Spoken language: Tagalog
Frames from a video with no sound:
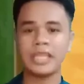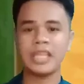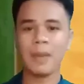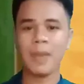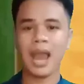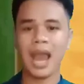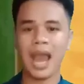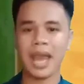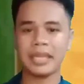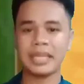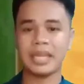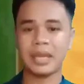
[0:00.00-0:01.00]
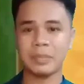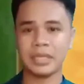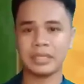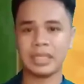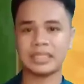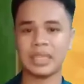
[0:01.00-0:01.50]
na maaaring
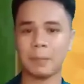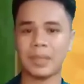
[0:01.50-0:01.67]
gamitin sa